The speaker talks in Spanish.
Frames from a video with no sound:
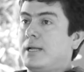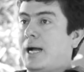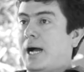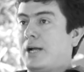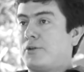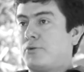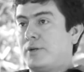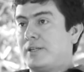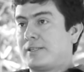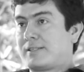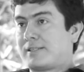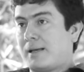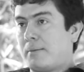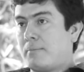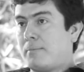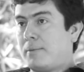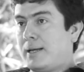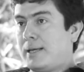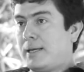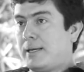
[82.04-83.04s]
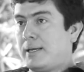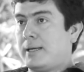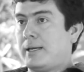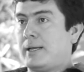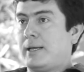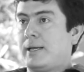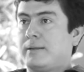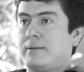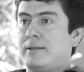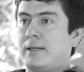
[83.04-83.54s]
hay un
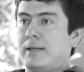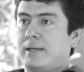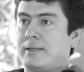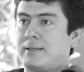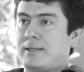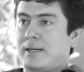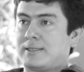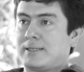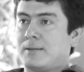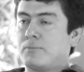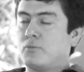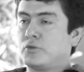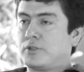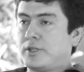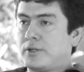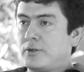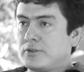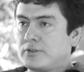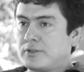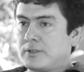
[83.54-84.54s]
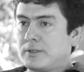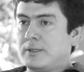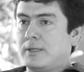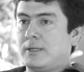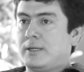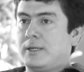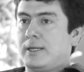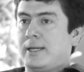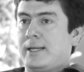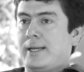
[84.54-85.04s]
ensamble de, 13 músicos,
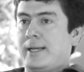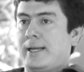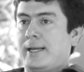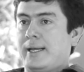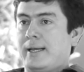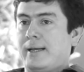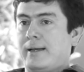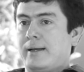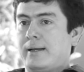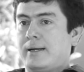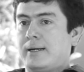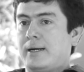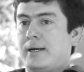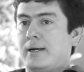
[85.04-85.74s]
eh,